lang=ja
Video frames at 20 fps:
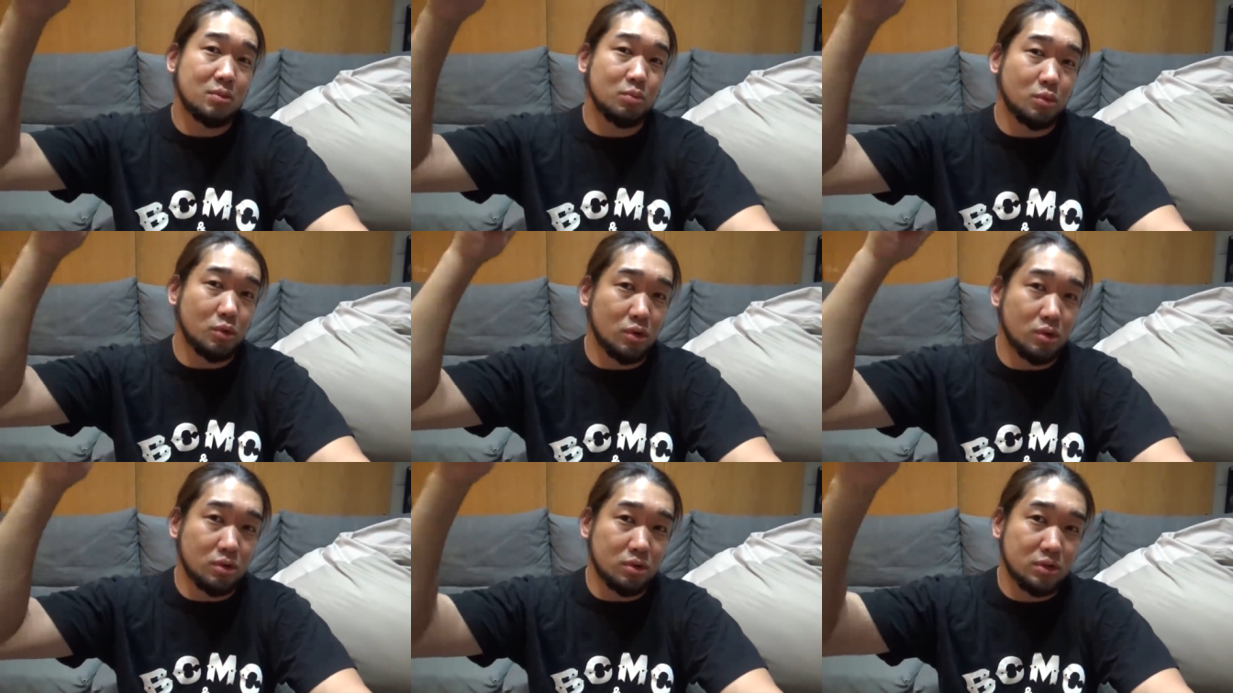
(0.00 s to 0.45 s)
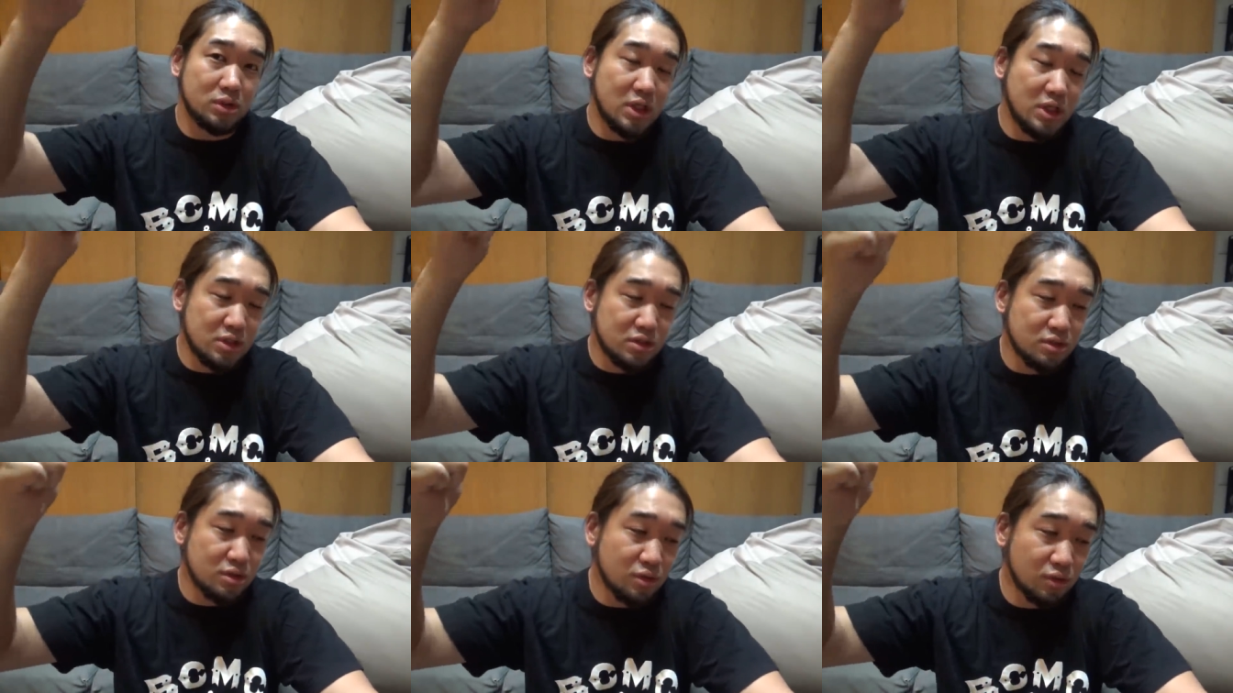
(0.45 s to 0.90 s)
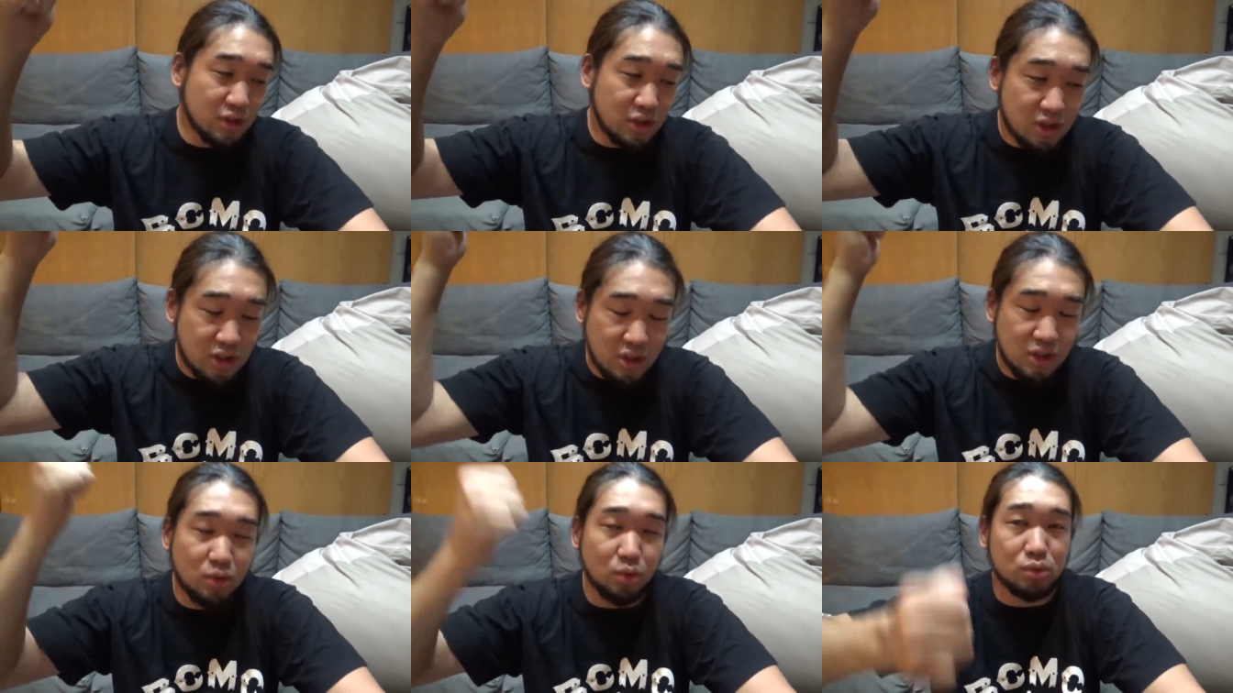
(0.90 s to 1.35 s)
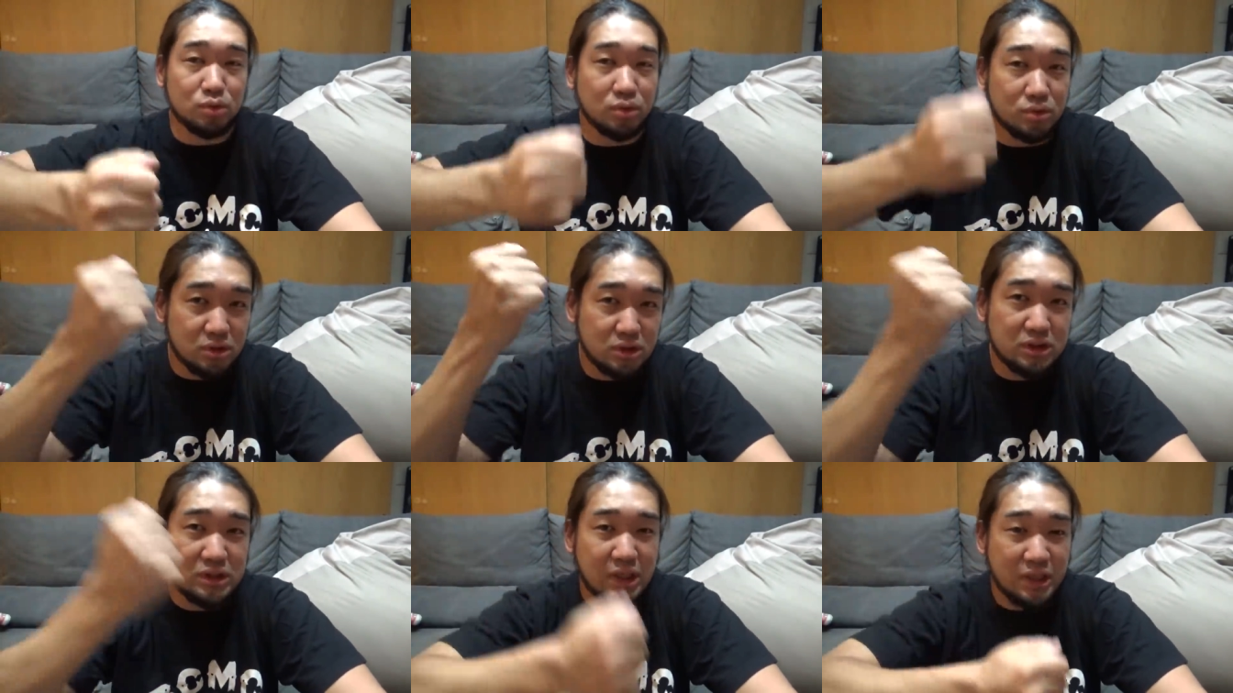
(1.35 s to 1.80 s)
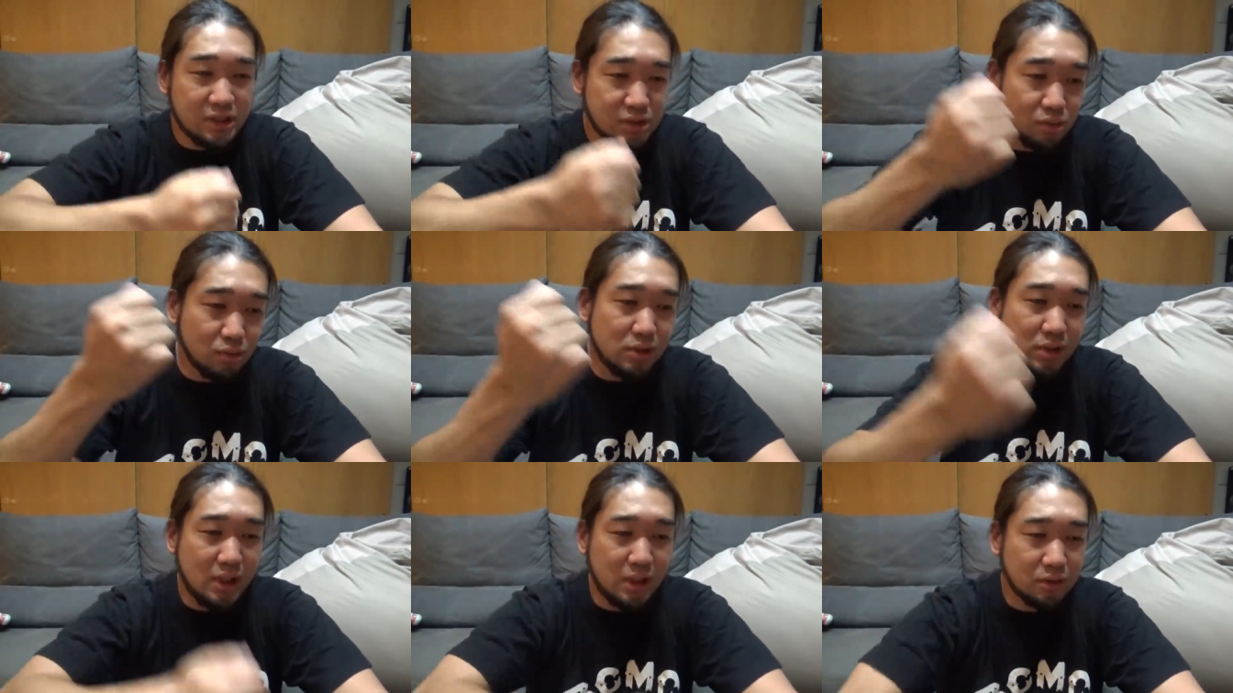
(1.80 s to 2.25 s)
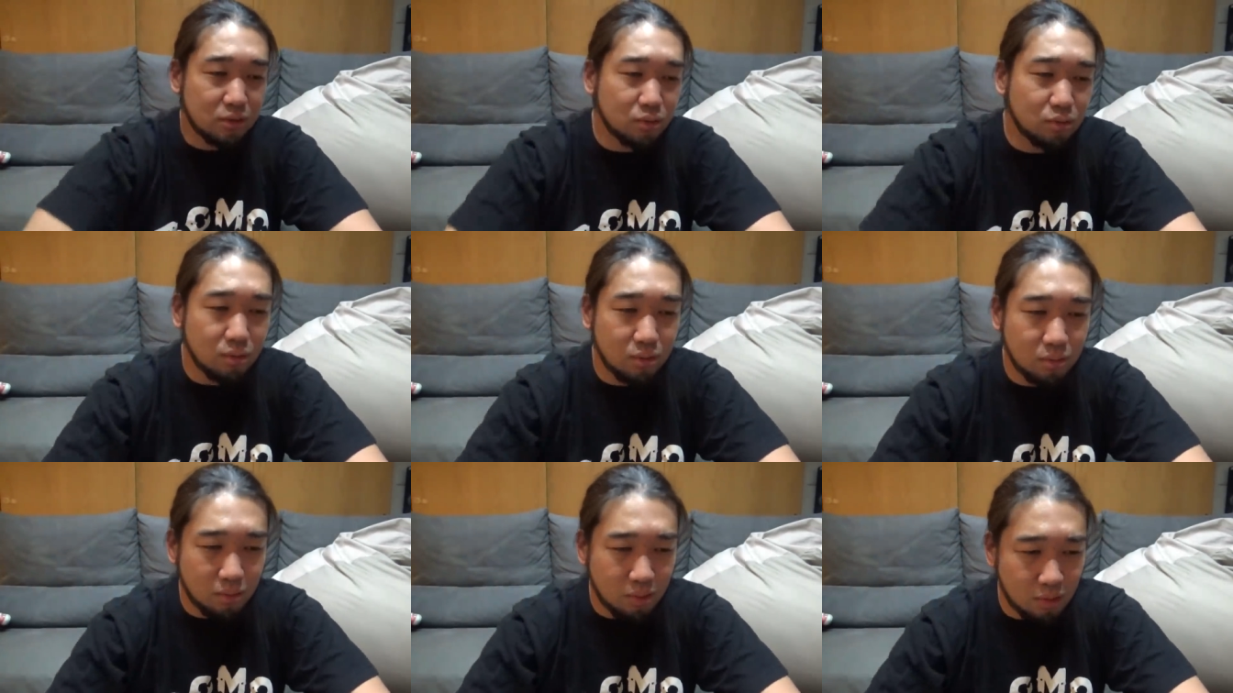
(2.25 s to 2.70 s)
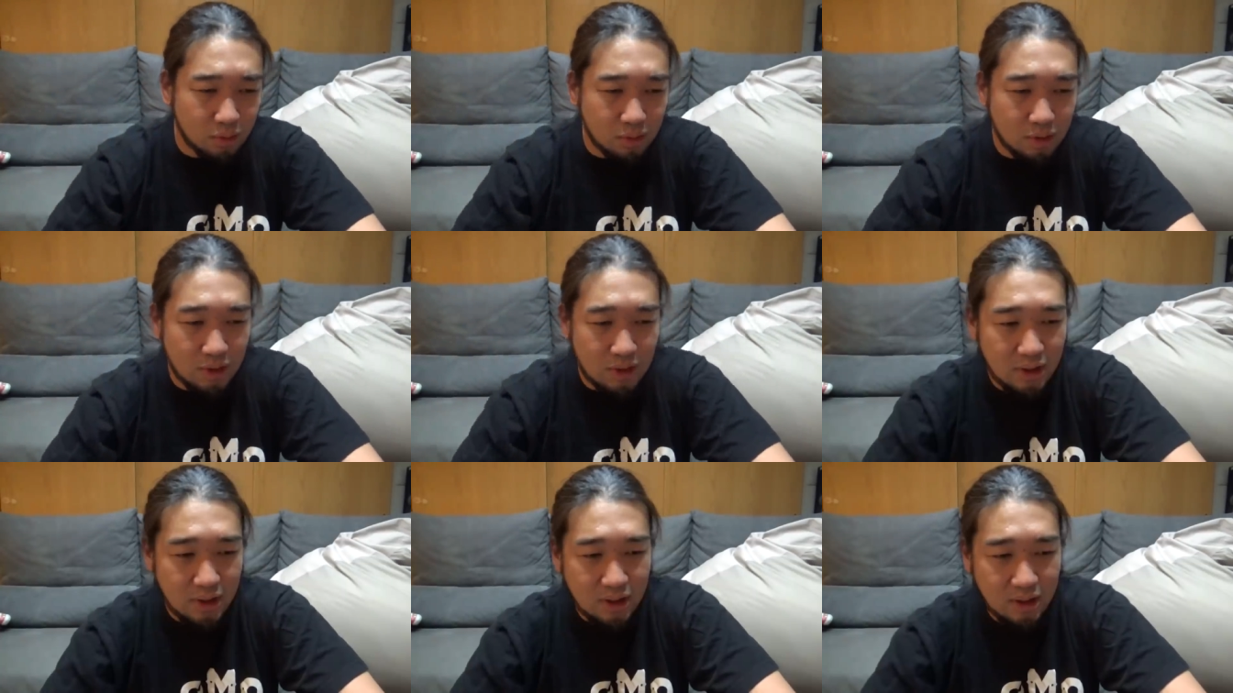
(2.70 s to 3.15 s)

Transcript: もう店主によって切り落とされそうになるところを